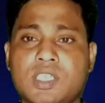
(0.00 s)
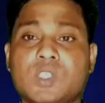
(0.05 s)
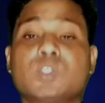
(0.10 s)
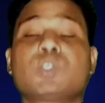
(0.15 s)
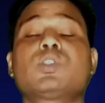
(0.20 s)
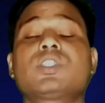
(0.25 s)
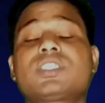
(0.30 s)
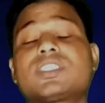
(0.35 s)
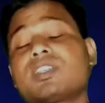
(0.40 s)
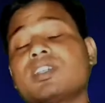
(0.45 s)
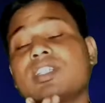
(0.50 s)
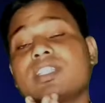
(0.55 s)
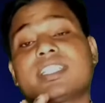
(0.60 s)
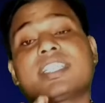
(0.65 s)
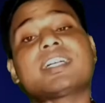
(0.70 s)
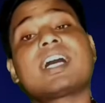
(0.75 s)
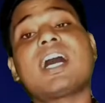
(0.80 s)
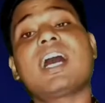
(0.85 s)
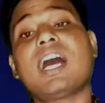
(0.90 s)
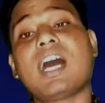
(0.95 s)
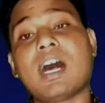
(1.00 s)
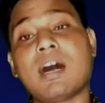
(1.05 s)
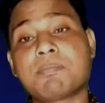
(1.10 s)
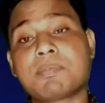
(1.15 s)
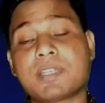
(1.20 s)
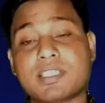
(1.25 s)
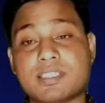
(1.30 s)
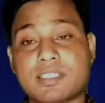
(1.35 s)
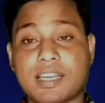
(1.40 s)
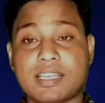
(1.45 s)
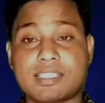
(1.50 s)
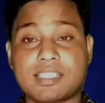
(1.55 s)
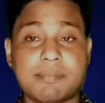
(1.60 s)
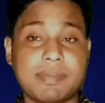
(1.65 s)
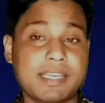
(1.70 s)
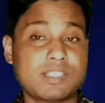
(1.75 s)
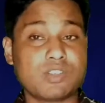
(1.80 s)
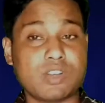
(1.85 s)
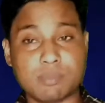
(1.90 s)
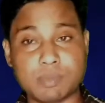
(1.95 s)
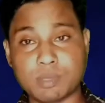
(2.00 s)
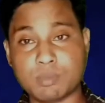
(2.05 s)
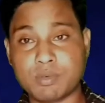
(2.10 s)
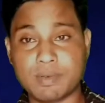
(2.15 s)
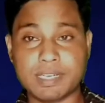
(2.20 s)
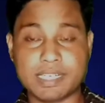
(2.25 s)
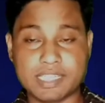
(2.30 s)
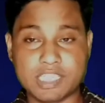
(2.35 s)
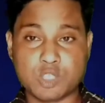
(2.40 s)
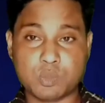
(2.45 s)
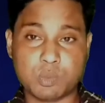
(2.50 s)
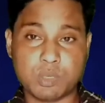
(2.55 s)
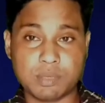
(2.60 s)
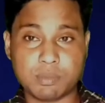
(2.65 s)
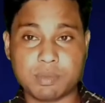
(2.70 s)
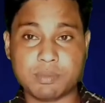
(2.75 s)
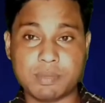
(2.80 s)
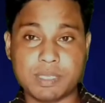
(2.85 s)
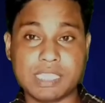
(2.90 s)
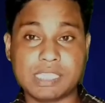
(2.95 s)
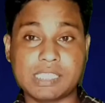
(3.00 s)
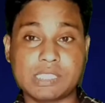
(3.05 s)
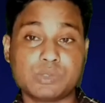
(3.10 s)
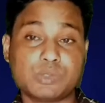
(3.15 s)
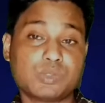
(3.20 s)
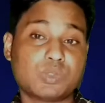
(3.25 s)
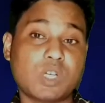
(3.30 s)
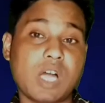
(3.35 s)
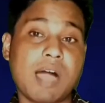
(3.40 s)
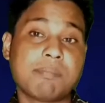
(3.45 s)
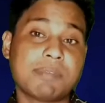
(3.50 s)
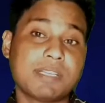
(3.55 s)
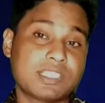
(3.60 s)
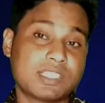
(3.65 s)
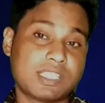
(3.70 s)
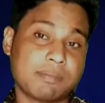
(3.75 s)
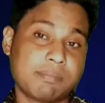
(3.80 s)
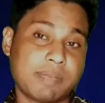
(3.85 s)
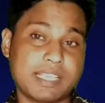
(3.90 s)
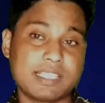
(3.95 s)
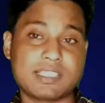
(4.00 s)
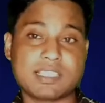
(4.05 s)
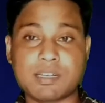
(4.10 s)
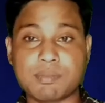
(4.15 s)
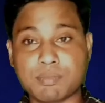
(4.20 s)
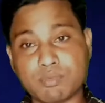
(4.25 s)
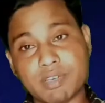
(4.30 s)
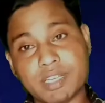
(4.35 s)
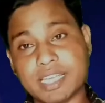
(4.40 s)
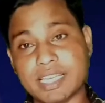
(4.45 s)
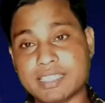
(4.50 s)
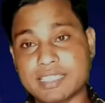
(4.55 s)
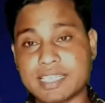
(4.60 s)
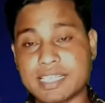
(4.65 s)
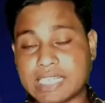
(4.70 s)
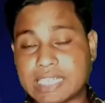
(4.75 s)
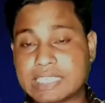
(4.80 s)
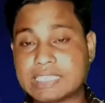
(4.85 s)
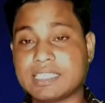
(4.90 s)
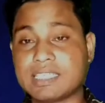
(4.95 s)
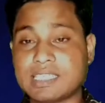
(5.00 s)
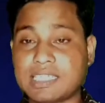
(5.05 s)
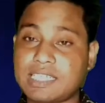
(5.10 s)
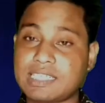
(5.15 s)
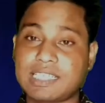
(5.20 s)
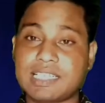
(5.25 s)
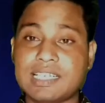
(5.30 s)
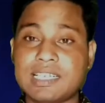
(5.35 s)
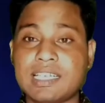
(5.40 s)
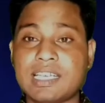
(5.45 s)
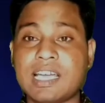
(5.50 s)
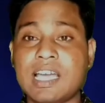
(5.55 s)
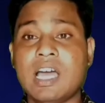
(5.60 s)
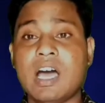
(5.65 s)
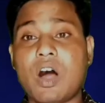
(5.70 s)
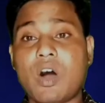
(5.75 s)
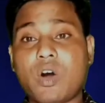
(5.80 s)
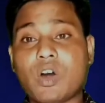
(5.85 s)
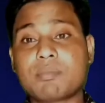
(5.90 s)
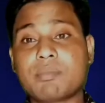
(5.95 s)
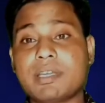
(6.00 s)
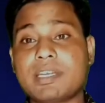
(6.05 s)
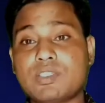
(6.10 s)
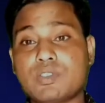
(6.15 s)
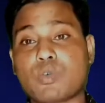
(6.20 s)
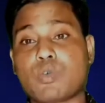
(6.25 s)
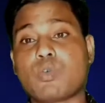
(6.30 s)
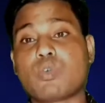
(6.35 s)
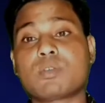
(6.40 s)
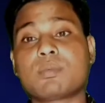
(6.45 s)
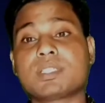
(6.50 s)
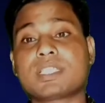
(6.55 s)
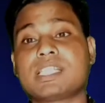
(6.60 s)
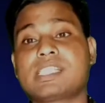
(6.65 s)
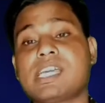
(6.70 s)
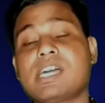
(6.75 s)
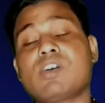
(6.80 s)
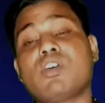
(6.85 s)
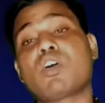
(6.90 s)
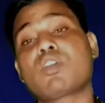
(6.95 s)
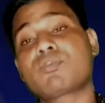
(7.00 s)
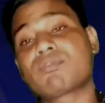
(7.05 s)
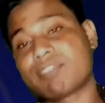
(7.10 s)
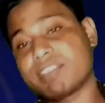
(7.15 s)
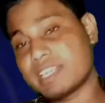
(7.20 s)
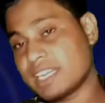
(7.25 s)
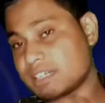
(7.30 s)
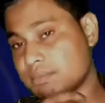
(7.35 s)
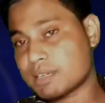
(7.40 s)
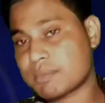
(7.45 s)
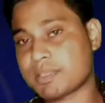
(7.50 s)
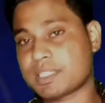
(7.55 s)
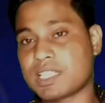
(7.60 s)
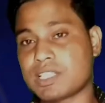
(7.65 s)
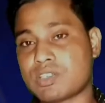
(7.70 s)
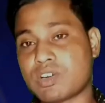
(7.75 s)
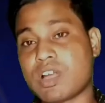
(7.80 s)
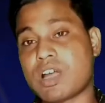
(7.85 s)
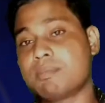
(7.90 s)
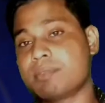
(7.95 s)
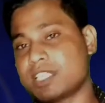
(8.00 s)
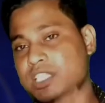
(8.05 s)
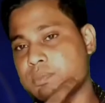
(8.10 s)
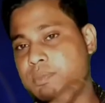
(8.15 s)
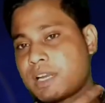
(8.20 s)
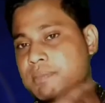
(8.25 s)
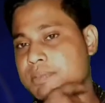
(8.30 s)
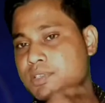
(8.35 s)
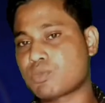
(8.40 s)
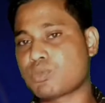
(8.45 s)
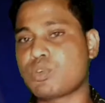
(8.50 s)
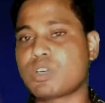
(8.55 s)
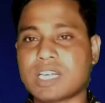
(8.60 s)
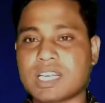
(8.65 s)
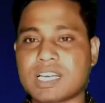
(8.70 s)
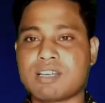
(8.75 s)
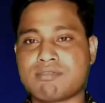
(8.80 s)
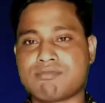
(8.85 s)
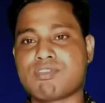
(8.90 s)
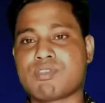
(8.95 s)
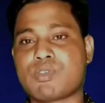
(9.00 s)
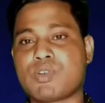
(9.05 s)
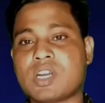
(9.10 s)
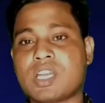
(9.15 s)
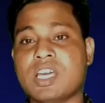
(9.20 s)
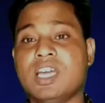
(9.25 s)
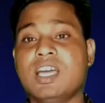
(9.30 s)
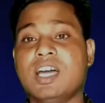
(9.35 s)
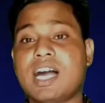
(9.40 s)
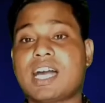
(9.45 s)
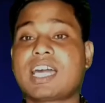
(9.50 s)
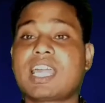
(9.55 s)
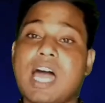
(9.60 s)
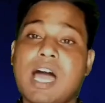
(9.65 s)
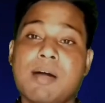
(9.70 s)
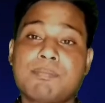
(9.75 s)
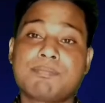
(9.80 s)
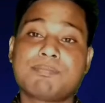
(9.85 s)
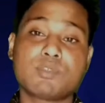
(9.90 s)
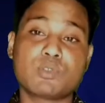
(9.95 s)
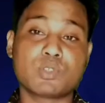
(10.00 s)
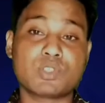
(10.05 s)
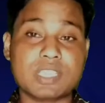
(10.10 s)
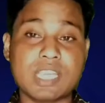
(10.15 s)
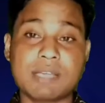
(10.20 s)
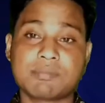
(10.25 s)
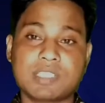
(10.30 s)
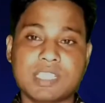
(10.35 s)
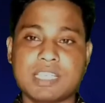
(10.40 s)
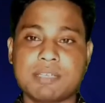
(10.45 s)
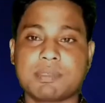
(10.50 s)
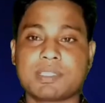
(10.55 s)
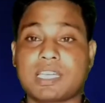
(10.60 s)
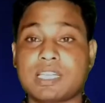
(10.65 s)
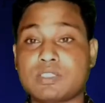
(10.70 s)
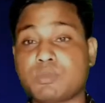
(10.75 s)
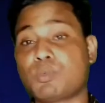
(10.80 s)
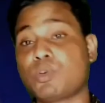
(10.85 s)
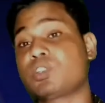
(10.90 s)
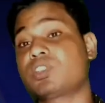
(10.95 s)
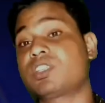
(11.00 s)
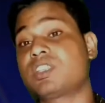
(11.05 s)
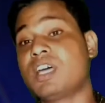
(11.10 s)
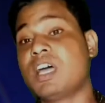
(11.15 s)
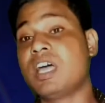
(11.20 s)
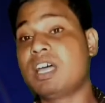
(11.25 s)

तो दोस्तों देखा आप किस तरह से मैंने जो आपने मोबाइल के डिस्प्ले पर बताया हूं आप स्टेप बाई स्टेप वही देख कर देख कर कर लेना और मैंने जो कोड बता दिया और फिर एक बार बता दे रहा हूँ आप डिस्प्ले पे शो कर रहा हूँ वो कोड अगर आप उस टाइम से नहीं बता रहे तो बहुत